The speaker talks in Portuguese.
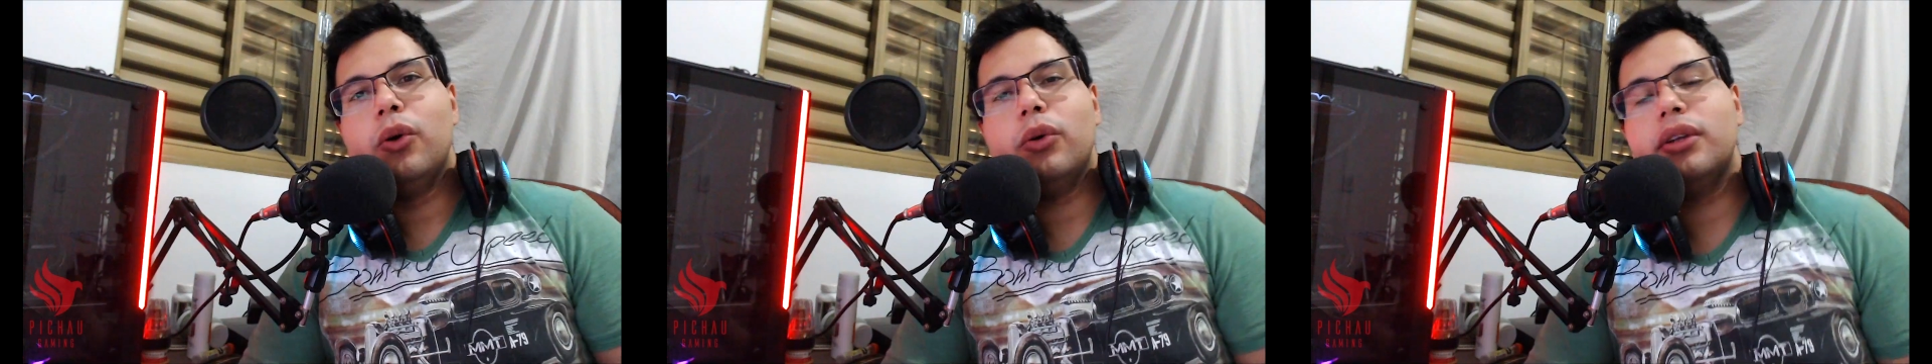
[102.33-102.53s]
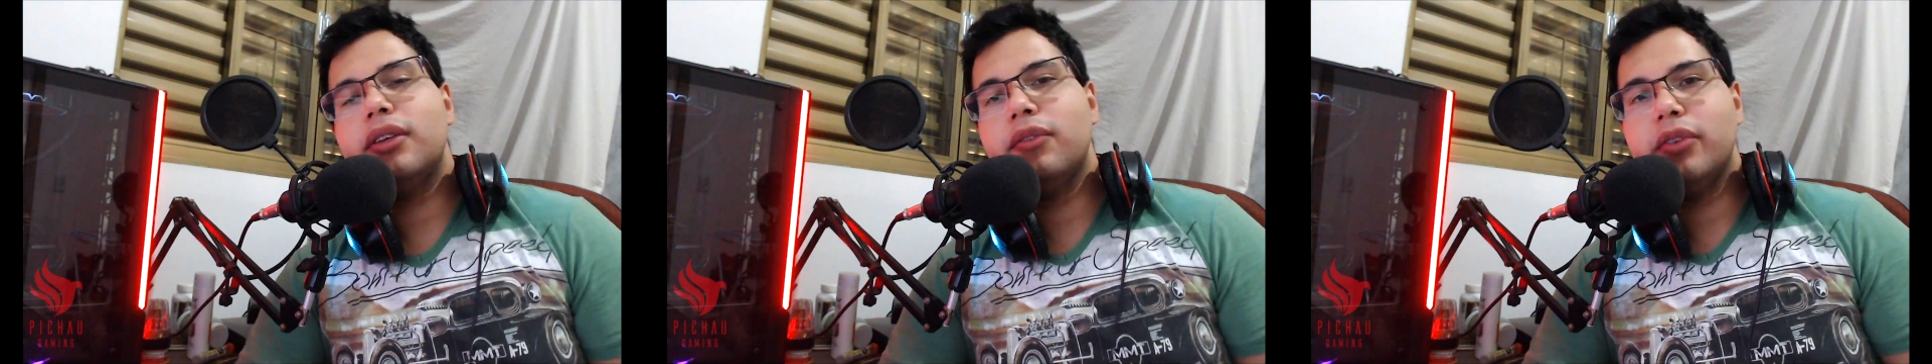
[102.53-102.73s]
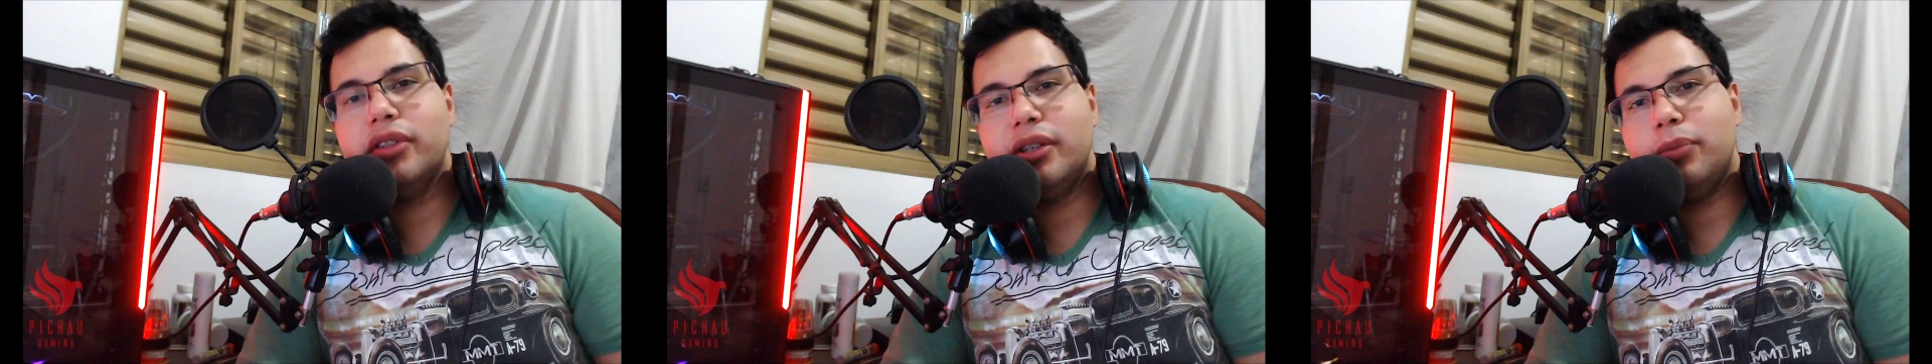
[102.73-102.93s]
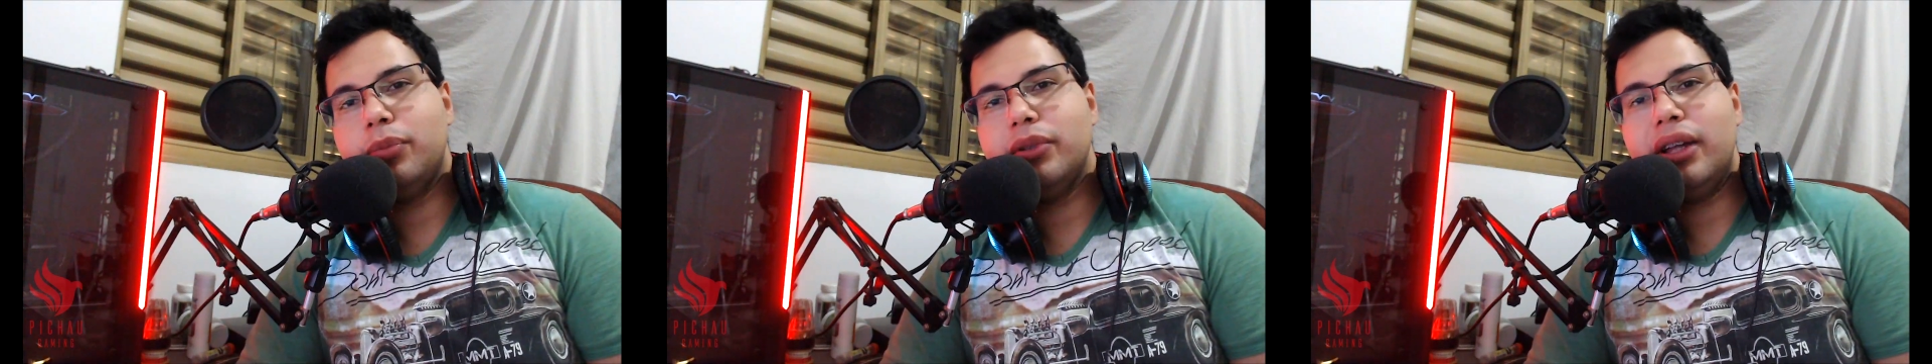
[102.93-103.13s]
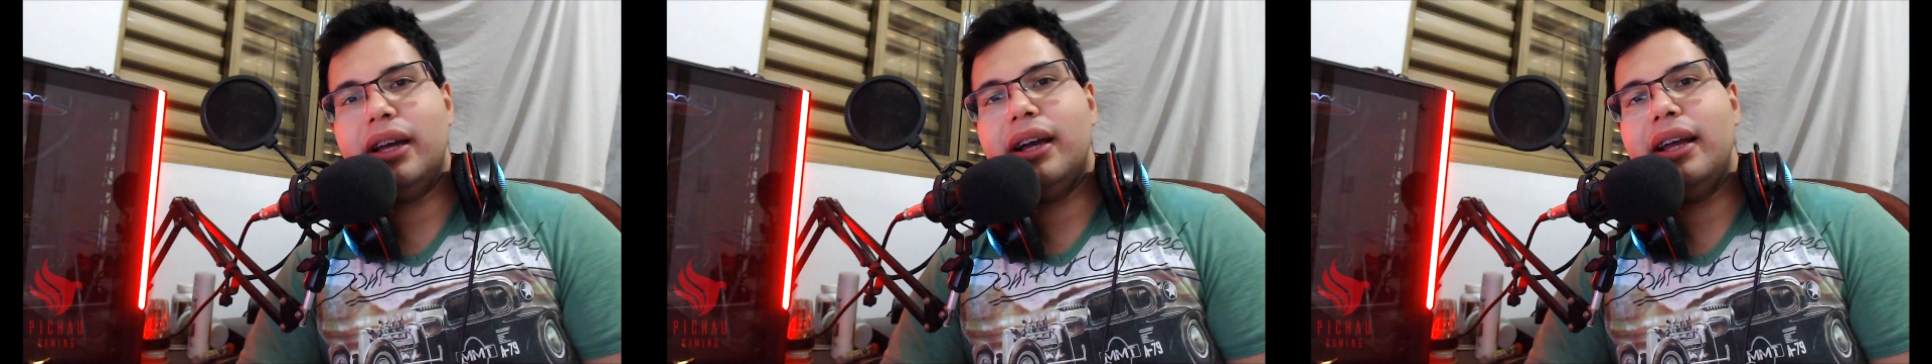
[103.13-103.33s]
o que você
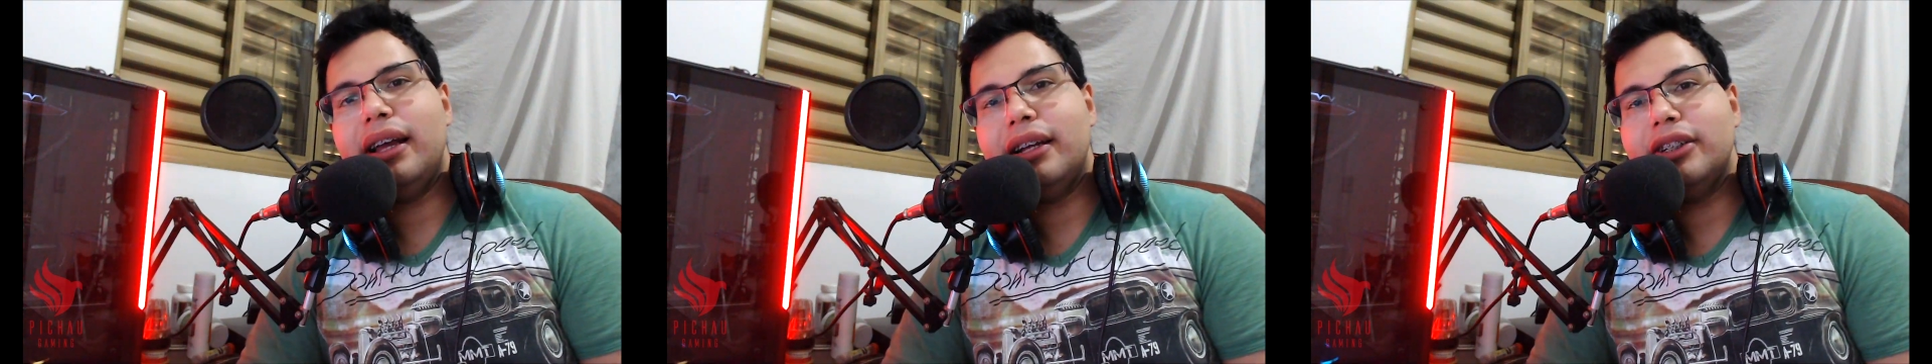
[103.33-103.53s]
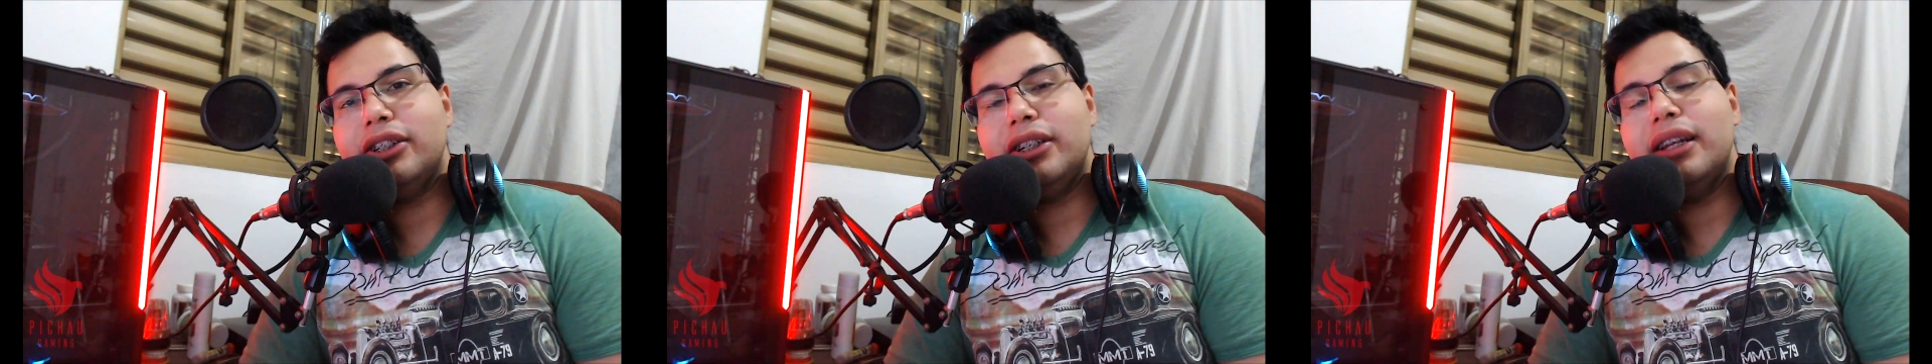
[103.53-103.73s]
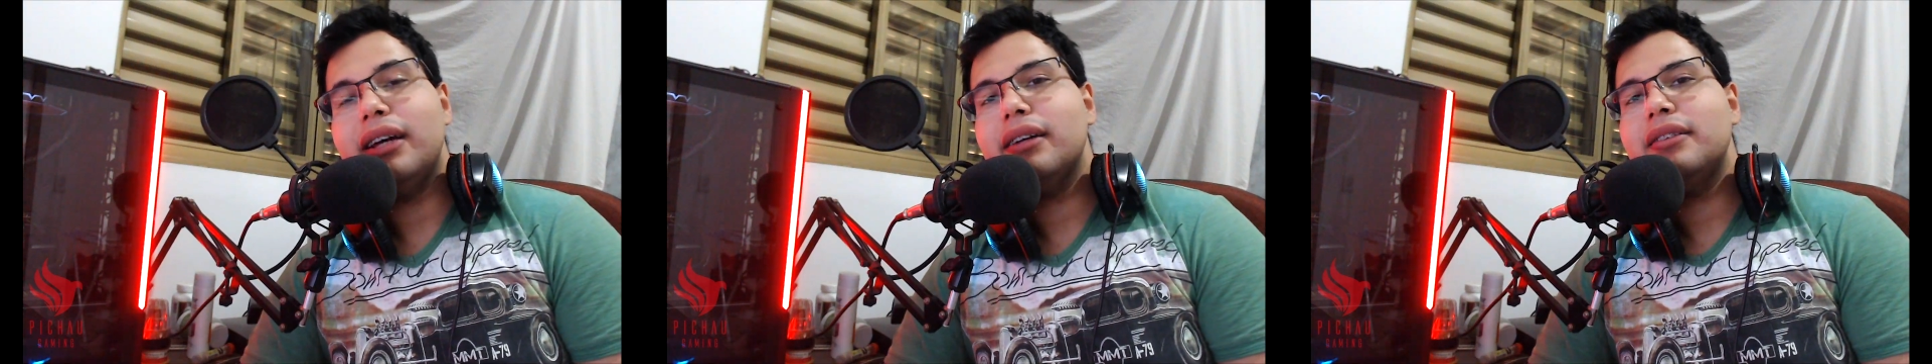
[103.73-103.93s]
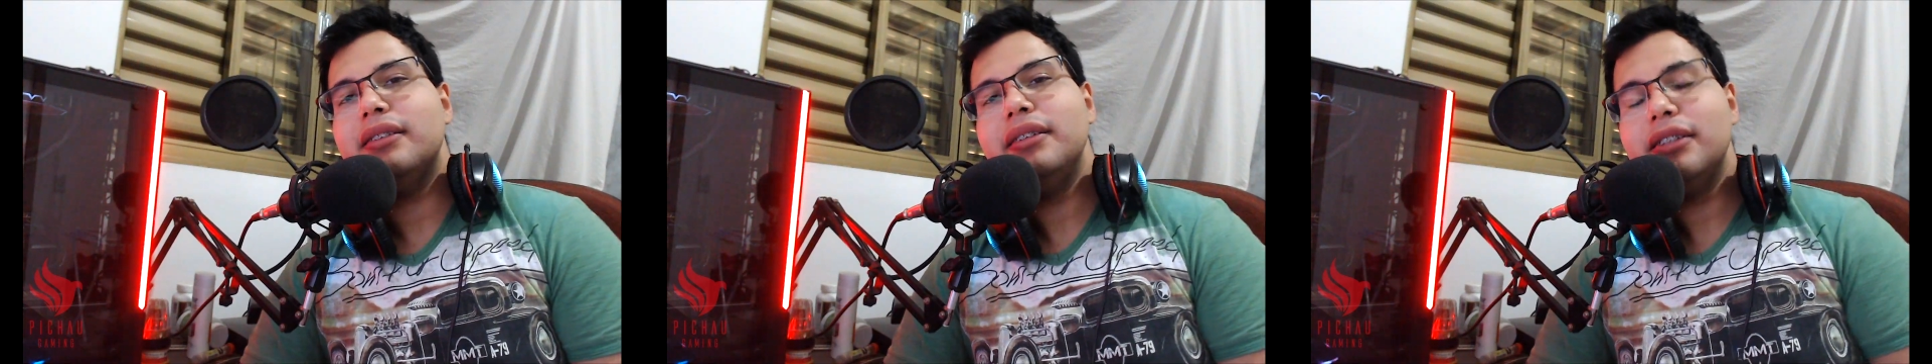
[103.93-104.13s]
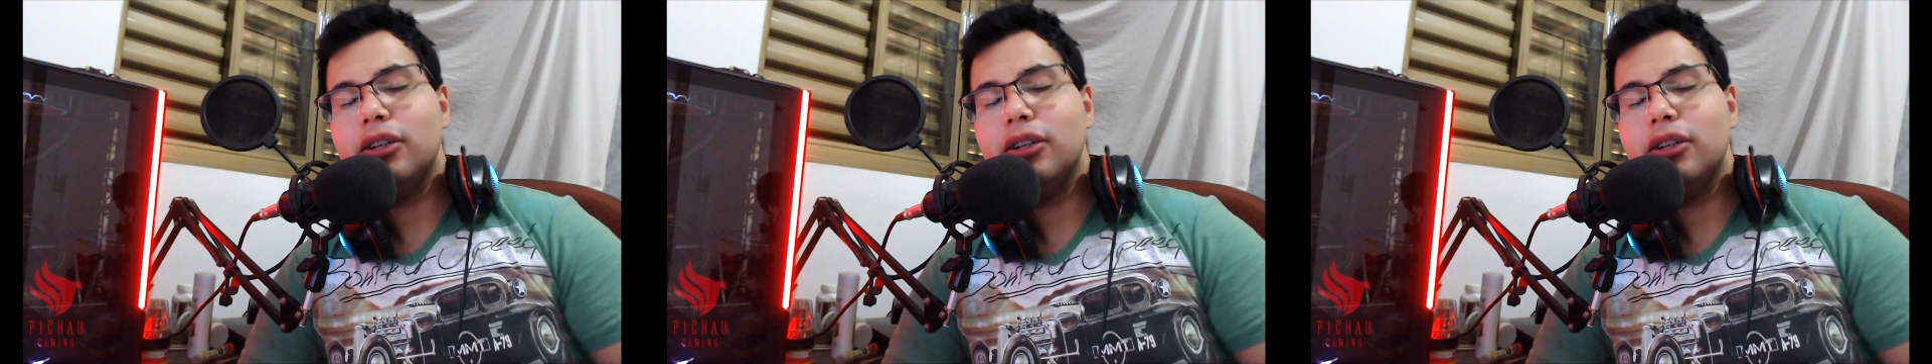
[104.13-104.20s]
puder ganhar de graça.